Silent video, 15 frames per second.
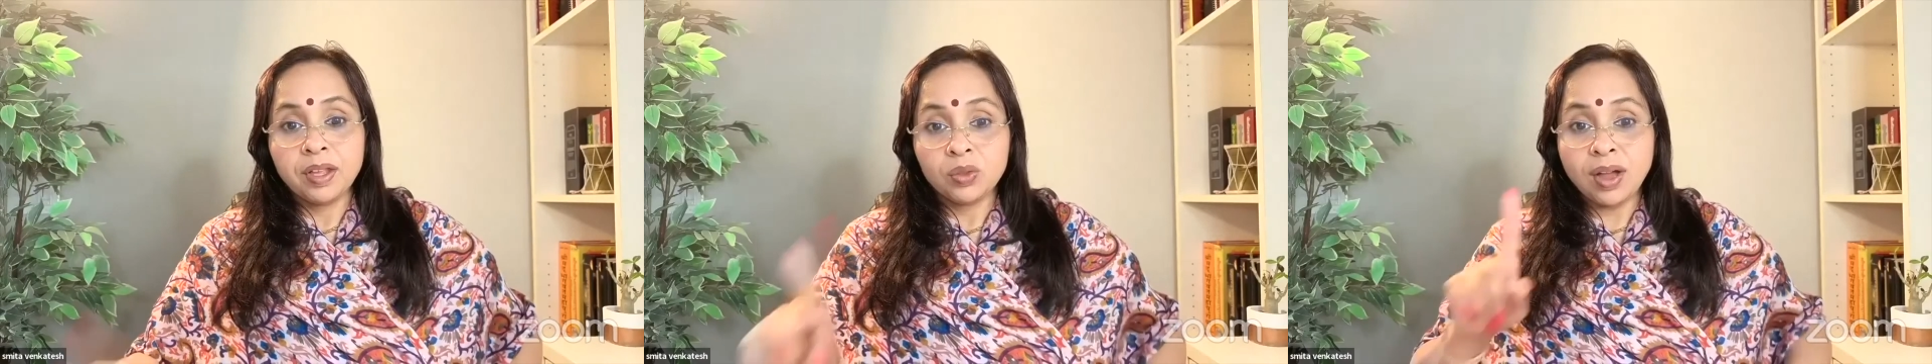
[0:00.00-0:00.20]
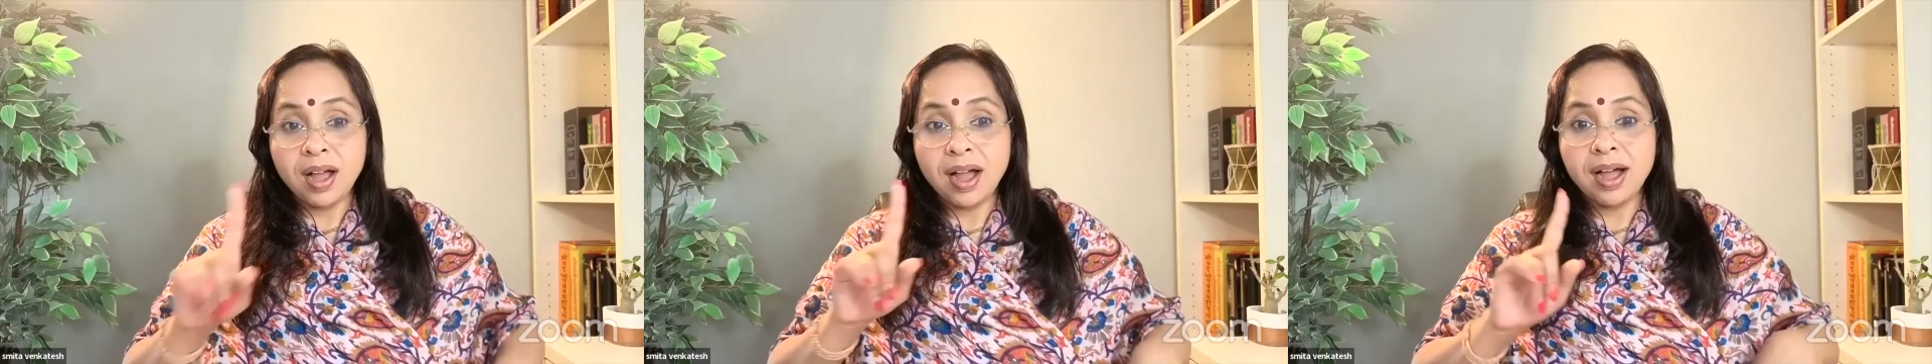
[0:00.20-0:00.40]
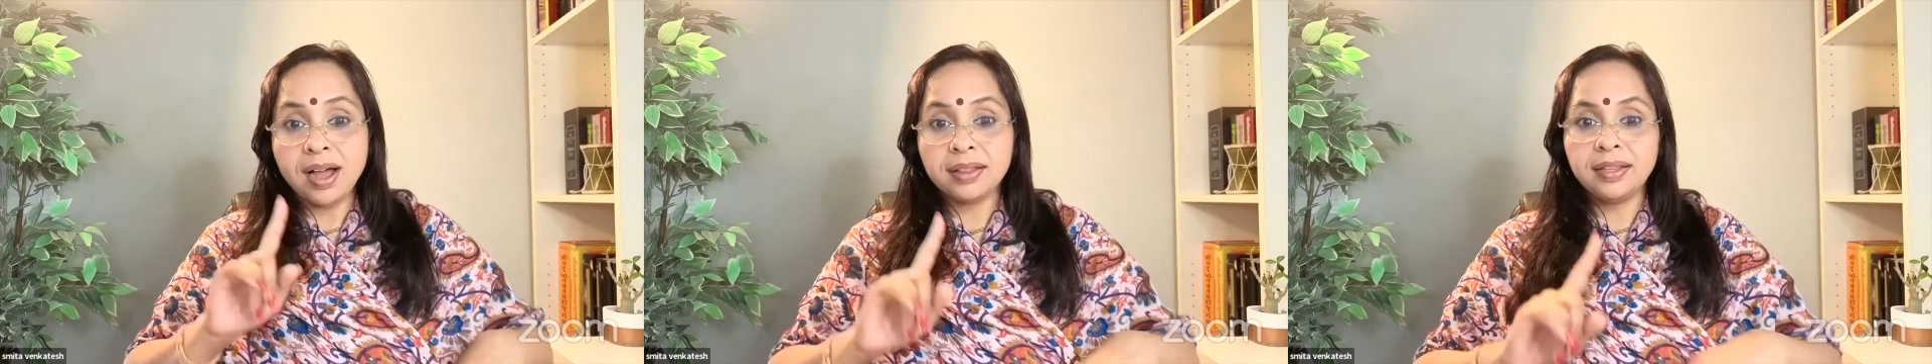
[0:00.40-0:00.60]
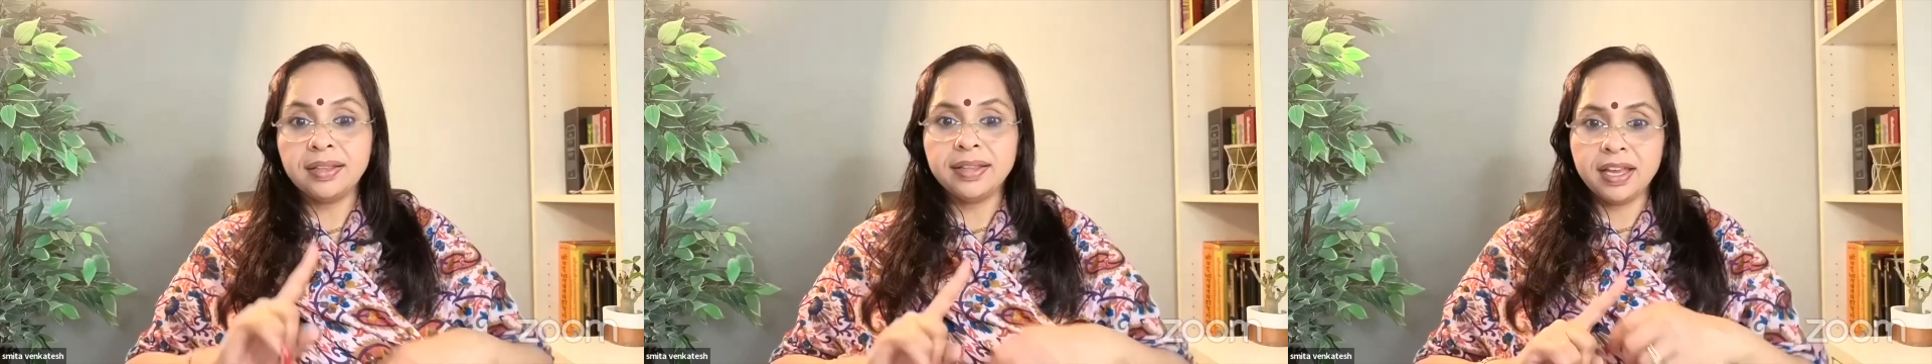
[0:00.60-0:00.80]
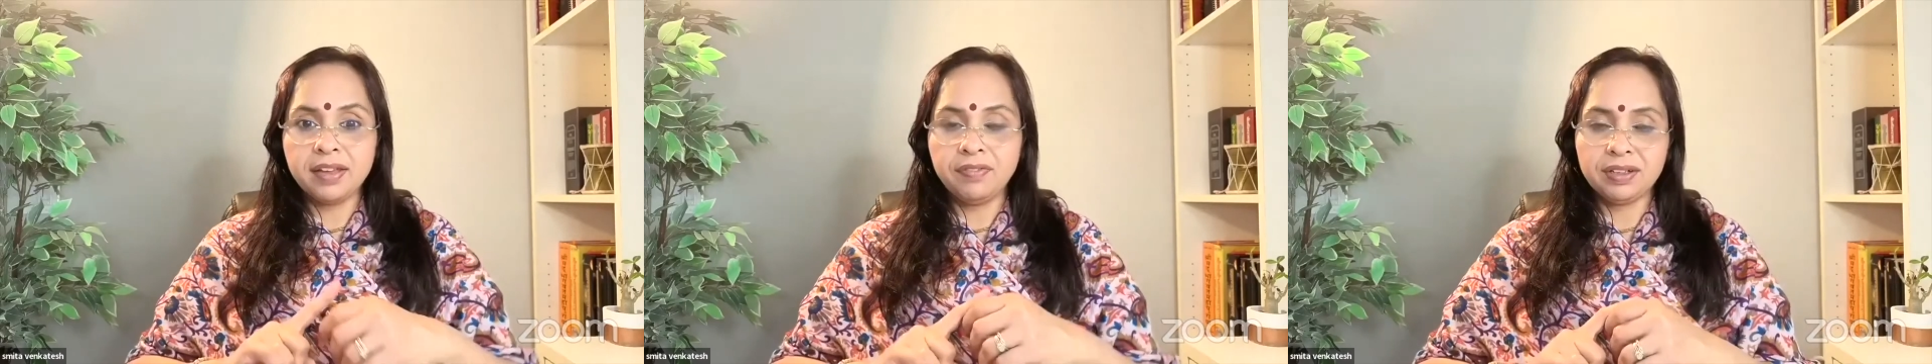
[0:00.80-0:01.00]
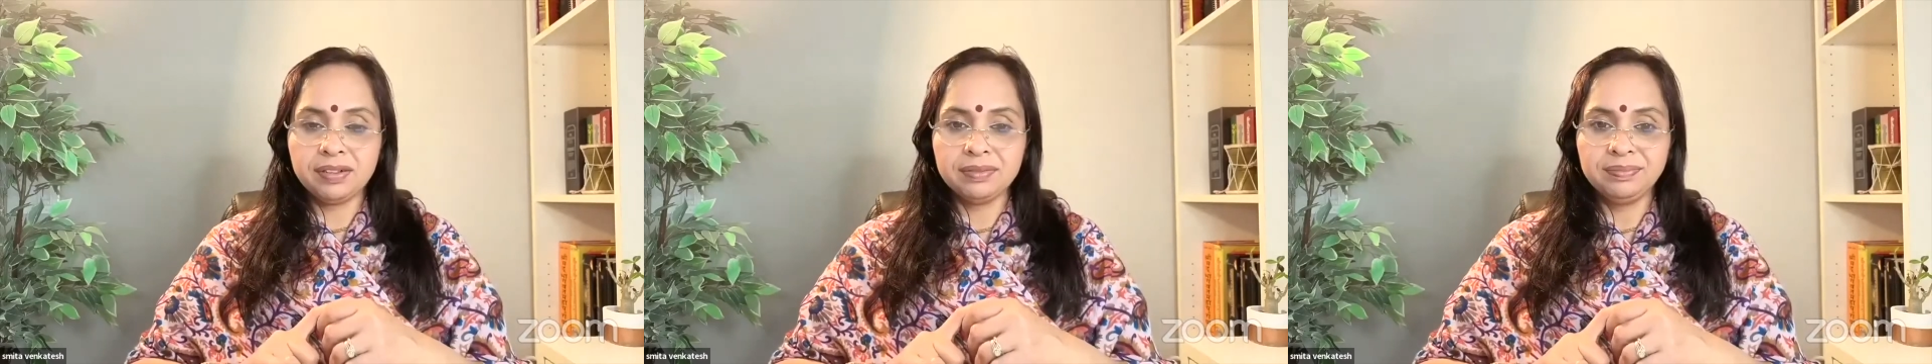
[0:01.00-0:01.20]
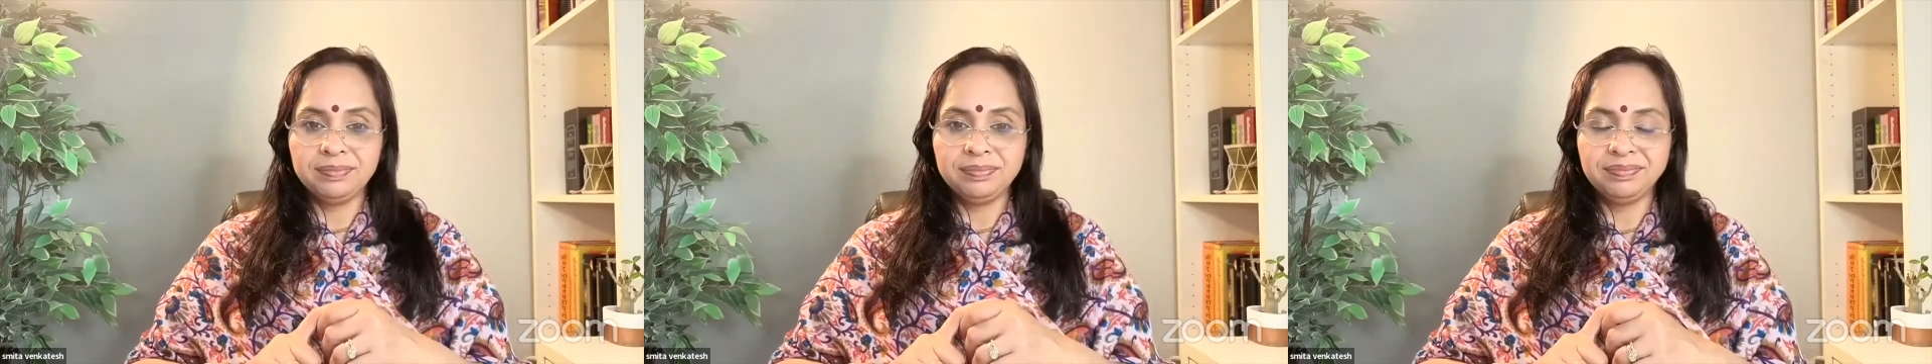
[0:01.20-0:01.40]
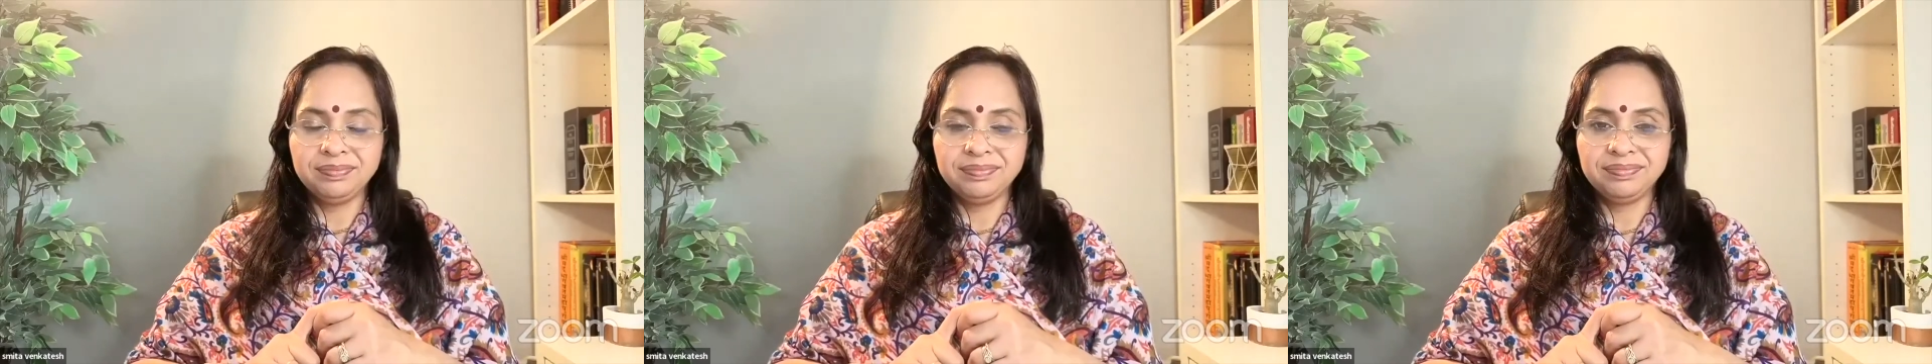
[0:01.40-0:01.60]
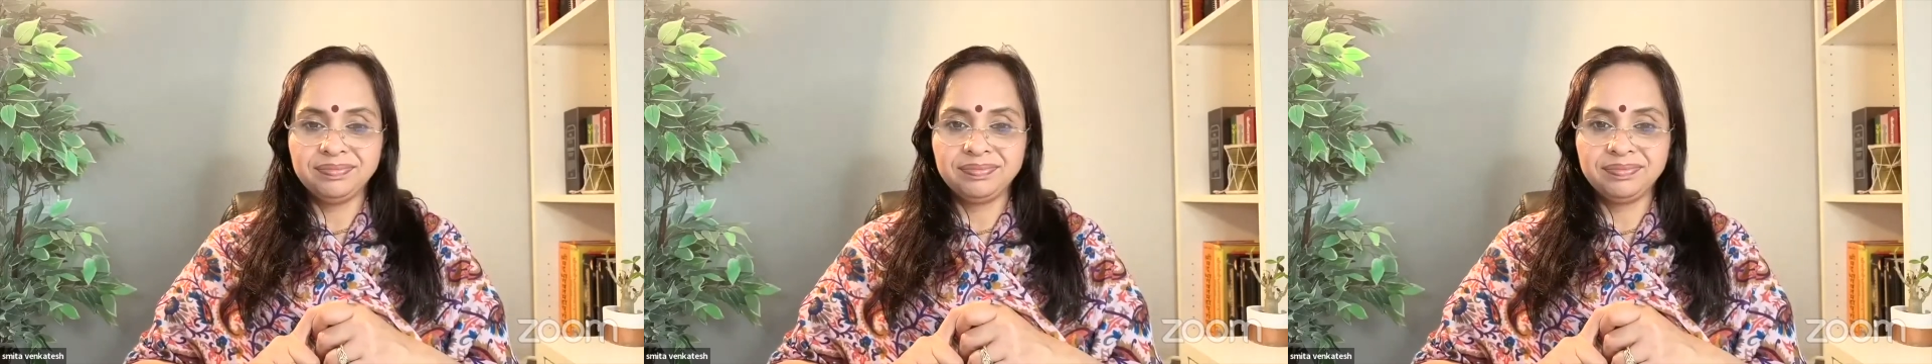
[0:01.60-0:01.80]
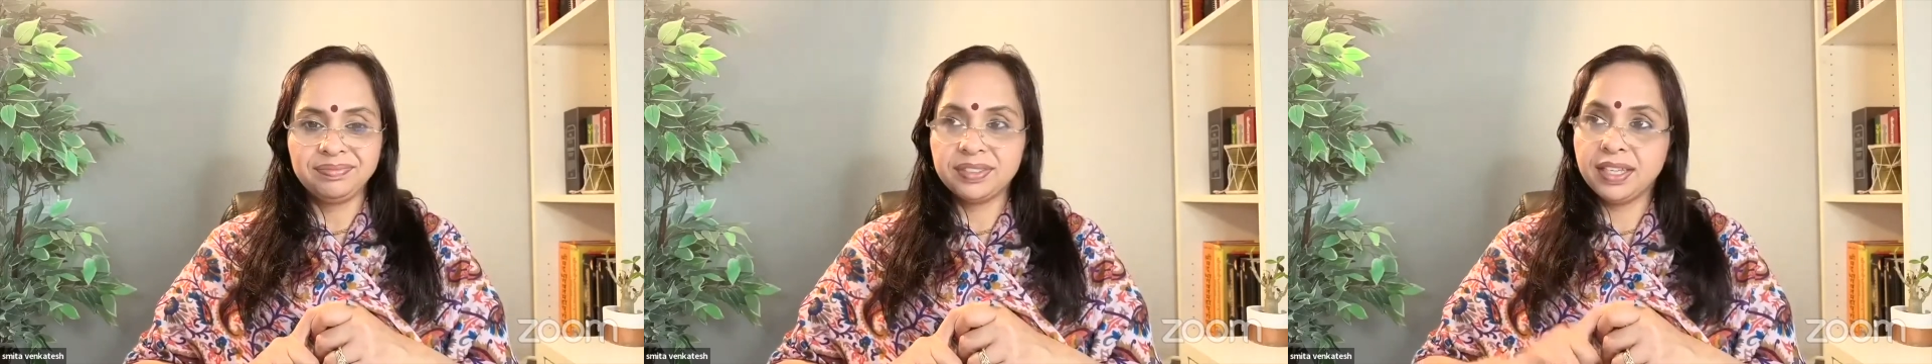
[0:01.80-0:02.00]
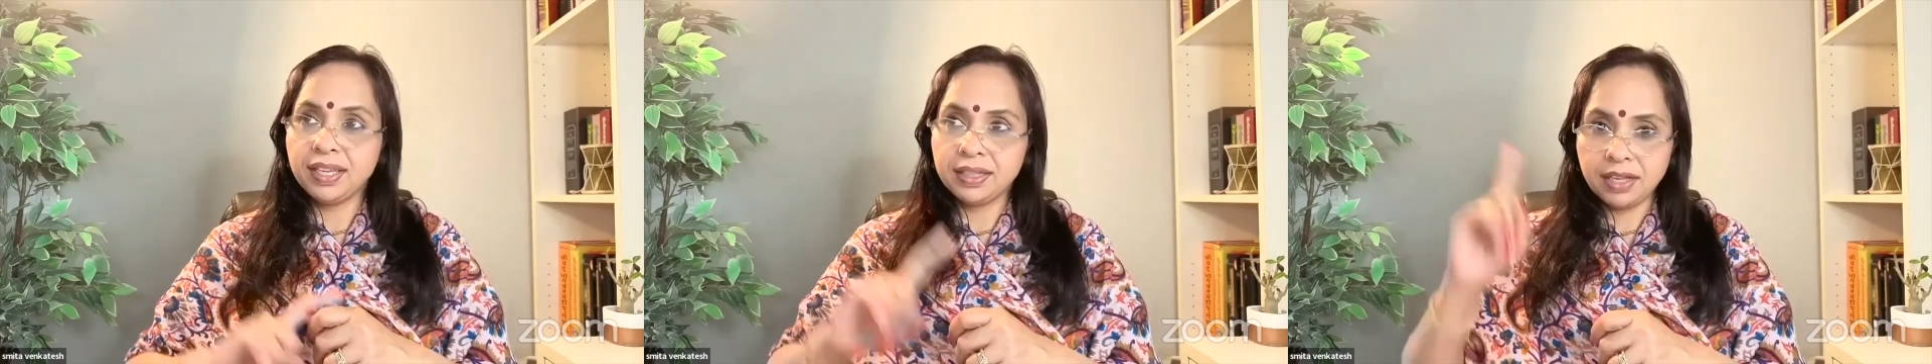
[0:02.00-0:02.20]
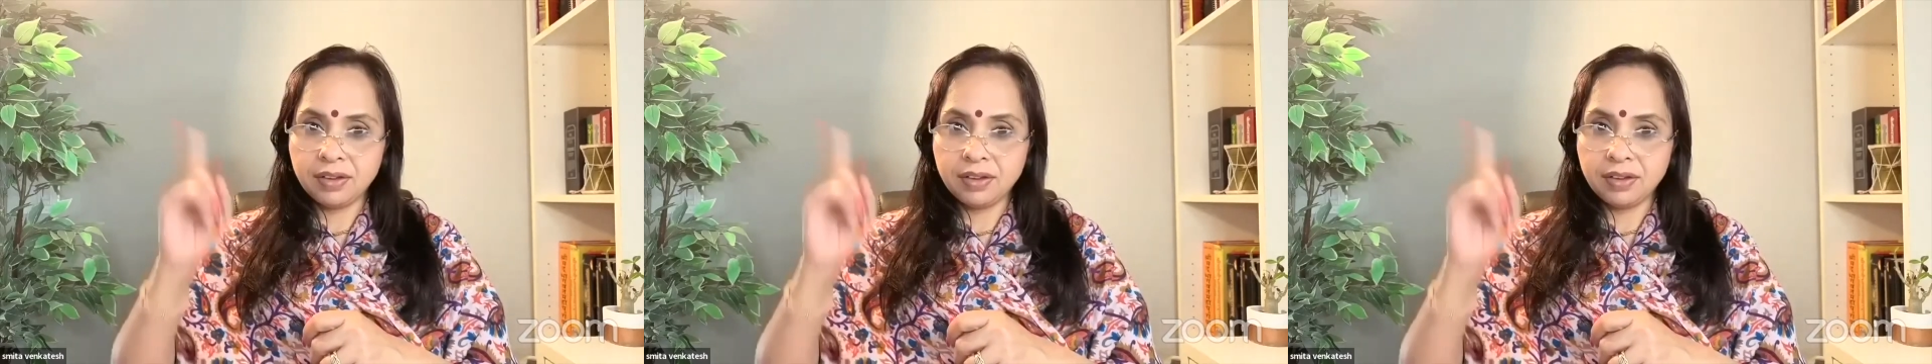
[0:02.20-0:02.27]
तो आदि दैविक ये